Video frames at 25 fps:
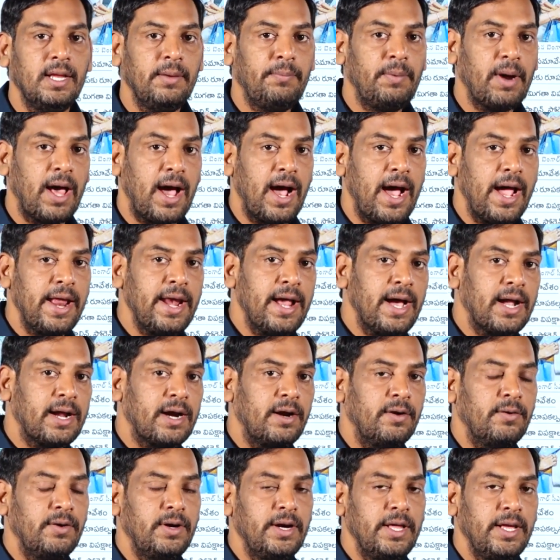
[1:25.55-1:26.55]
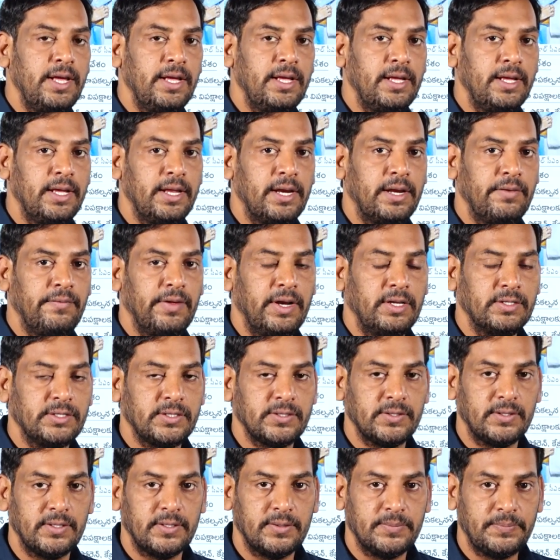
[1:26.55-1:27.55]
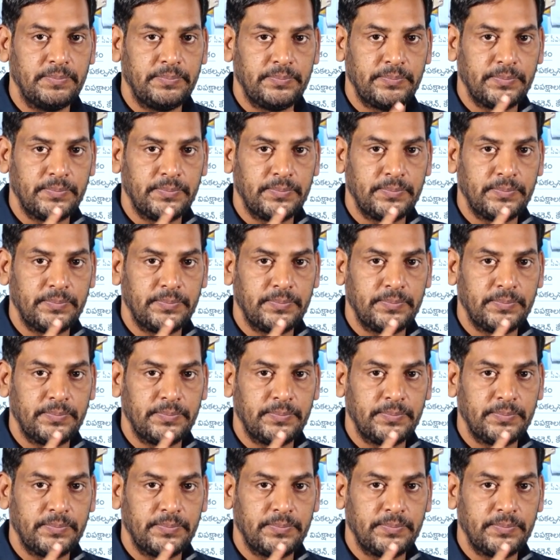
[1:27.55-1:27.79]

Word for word: ఇప్పుడు ఆయన అక్కడ ఉండి ఈయనను పిలుస్తున్నాడు